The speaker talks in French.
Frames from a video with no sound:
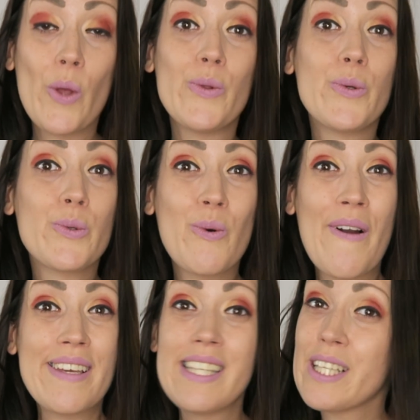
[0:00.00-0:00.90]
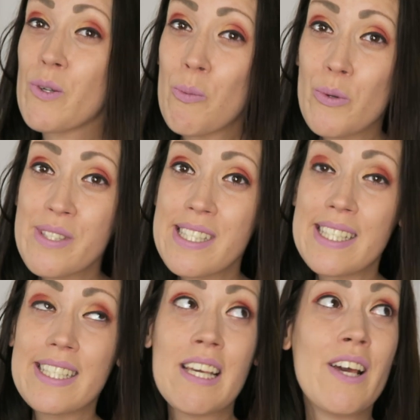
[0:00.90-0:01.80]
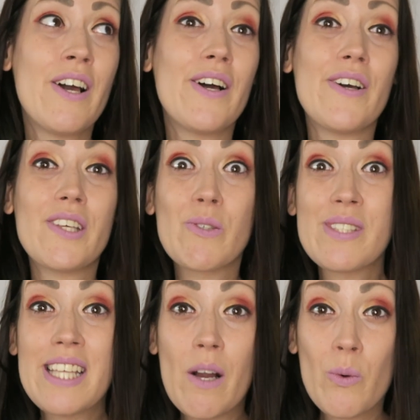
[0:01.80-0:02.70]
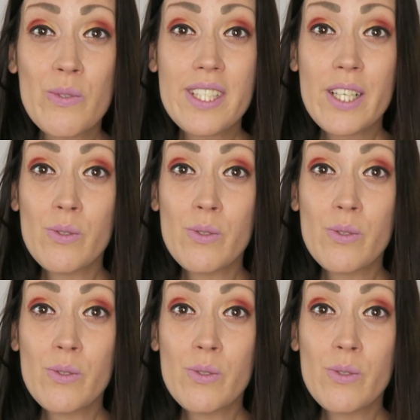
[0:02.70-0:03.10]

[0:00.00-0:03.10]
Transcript: de quoi il est composé euh, et aussi un conseil